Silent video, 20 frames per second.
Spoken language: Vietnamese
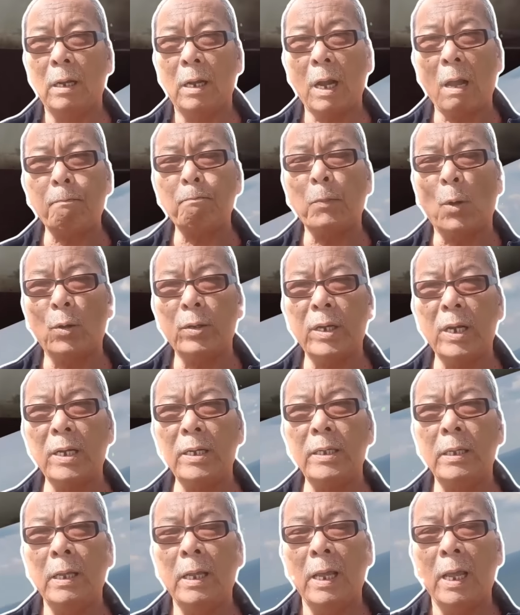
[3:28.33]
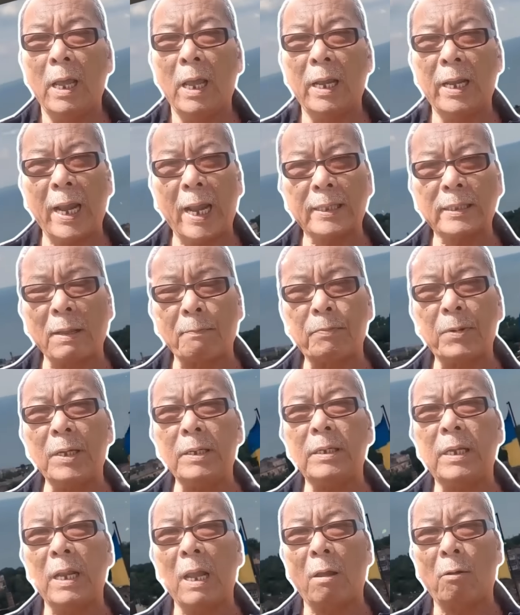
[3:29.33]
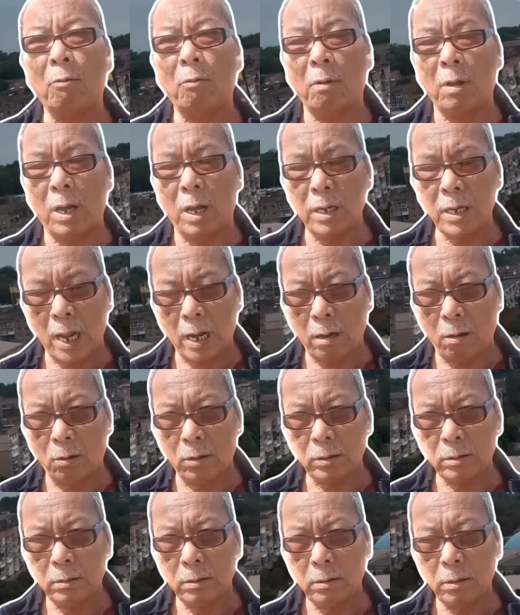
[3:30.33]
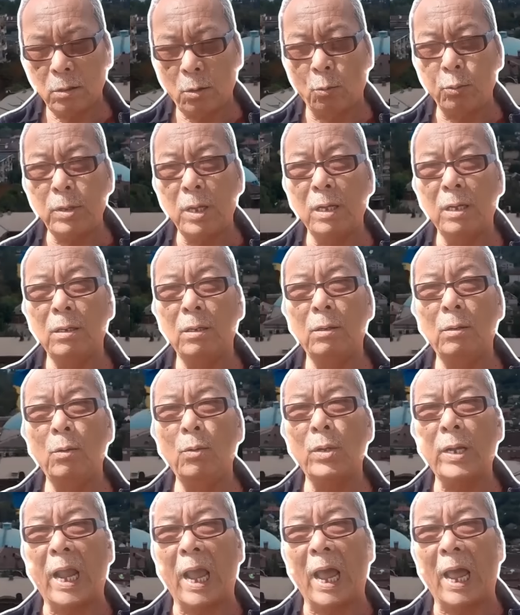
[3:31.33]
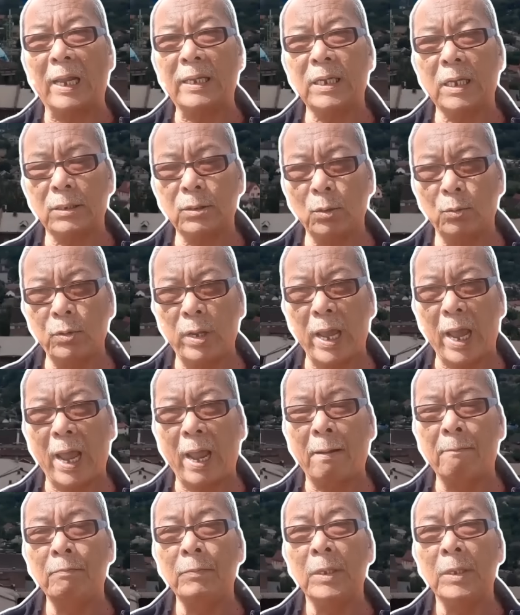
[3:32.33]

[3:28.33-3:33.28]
Khắp mọi nơi thì Nga tập kích dầu ở Kharkov cũng như luôn cả Chasovia